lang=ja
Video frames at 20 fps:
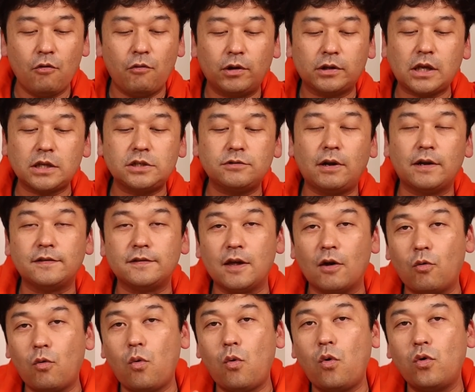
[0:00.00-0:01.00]
私はです
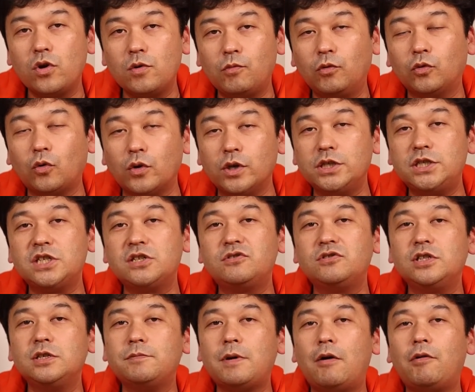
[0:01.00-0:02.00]
ねこういうものをいじ
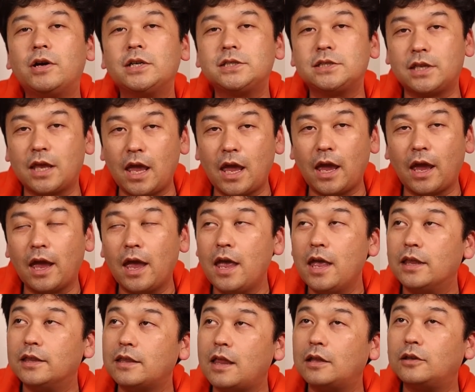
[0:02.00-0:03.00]
くり回して
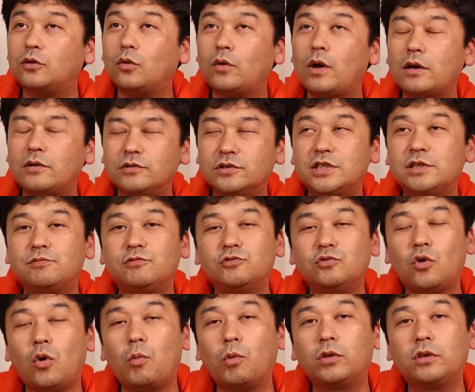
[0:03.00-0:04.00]
なんとなく自
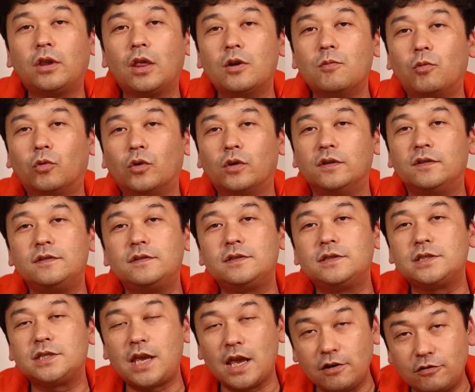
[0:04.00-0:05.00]
分の思ってるものに
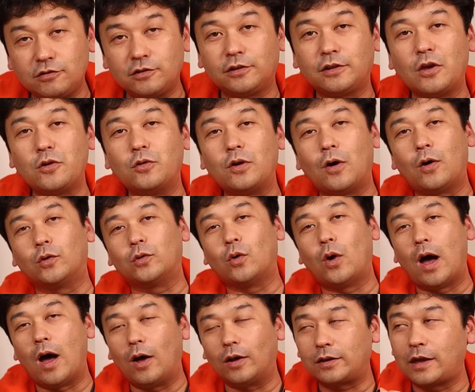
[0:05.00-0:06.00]
していくっていうようなこ
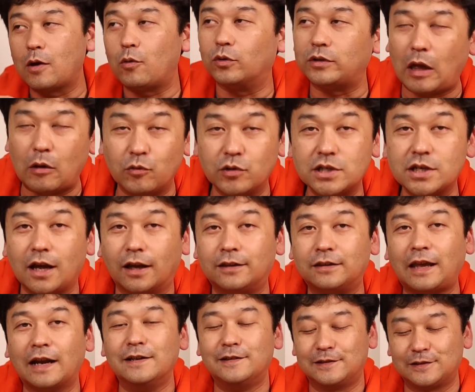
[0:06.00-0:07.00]
とが結構楽しかっ
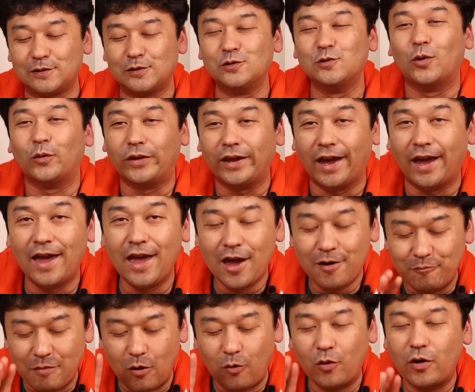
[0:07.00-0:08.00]
たりするので、
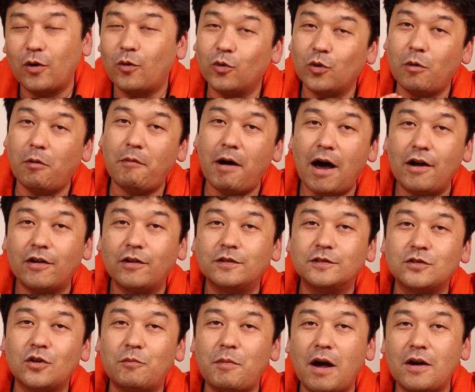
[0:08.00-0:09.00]
まあ、これこの r
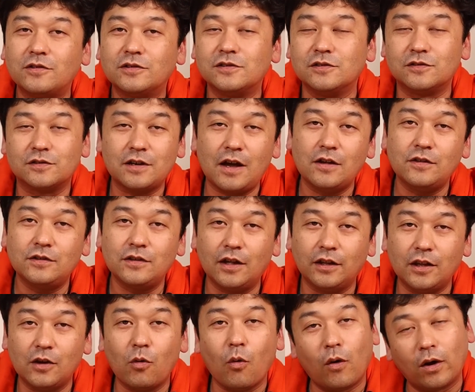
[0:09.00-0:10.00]
x 0 m a r k II 使い続
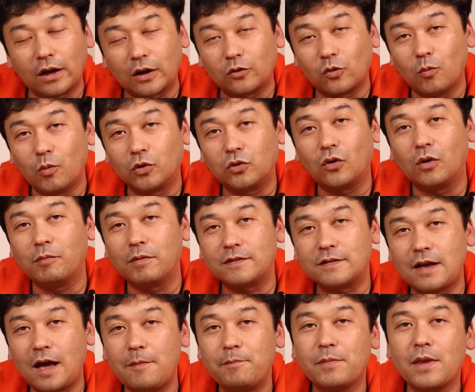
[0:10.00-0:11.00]
けていこうかなと思っておりま
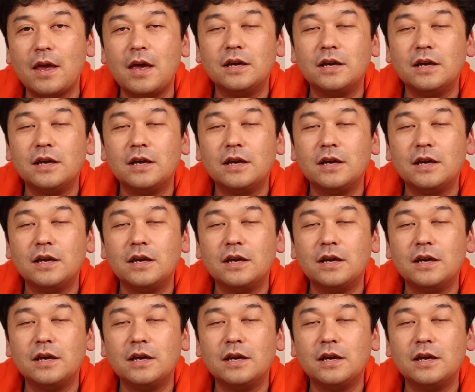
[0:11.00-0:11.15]
すが